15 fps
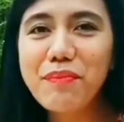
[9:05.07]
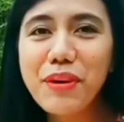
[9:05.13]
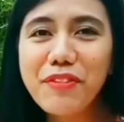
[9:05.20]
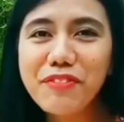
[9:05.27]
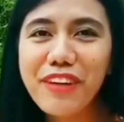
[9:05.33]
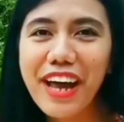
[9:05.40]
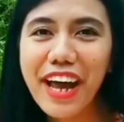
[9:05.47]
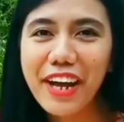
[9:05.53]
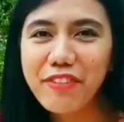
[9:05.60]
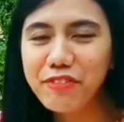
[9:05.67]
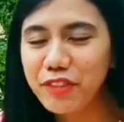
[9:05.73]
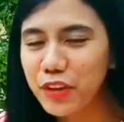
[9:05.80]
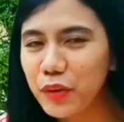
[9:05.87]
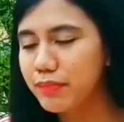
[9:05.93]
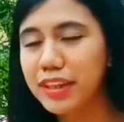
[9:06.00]
Number
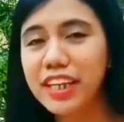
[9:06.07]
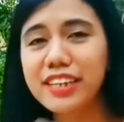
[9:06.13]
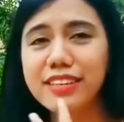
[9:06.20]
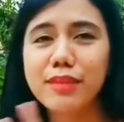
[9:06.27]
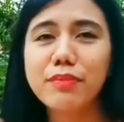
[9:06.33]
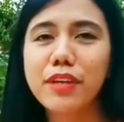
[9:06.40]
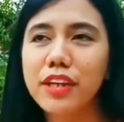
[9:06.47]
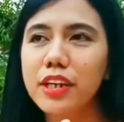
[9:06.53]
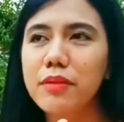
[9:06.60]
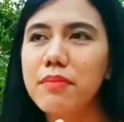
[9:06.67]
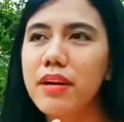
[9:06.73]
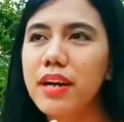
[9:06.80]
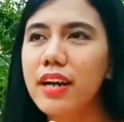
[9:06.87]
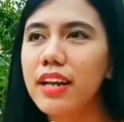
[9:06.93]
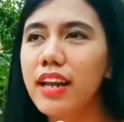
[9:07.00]
five, mag-isip ka
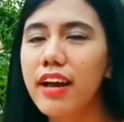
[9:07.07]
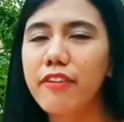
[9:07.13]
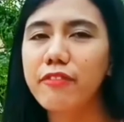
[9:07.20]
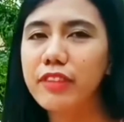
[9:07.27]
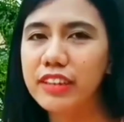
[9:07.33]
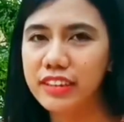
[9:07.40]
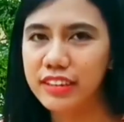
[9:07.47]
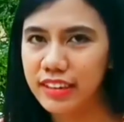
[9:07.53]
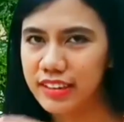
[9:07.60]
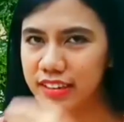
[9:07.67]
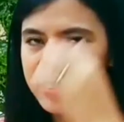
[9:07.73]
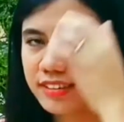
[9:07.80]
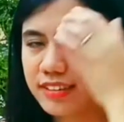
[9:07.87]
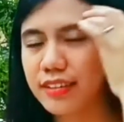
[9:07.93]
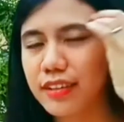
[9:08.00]
ng mga lovely
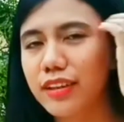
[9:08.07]
things.